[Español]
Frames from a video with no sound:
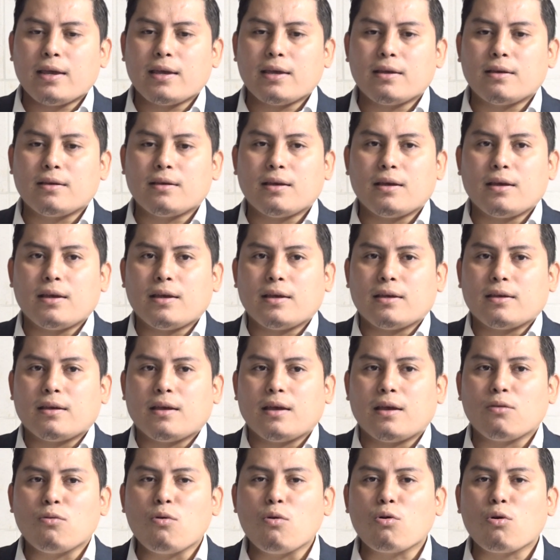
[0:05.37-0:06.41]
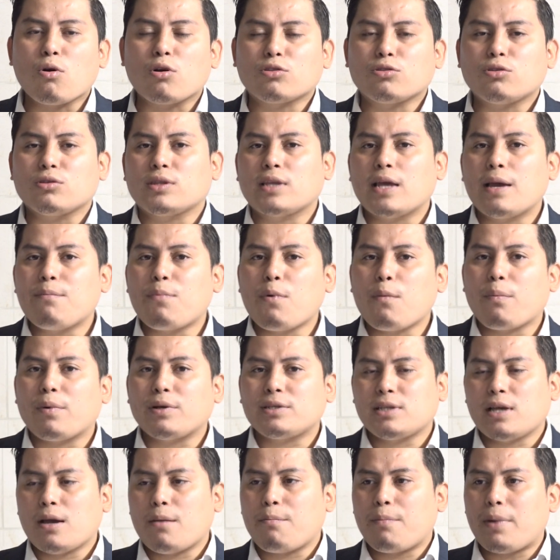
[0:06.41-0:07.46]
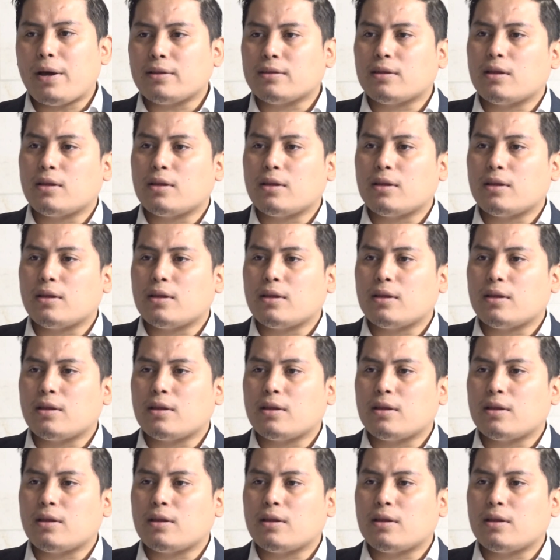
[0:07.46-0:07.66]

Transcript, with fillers: destaca la iniciativa presentada por el ministro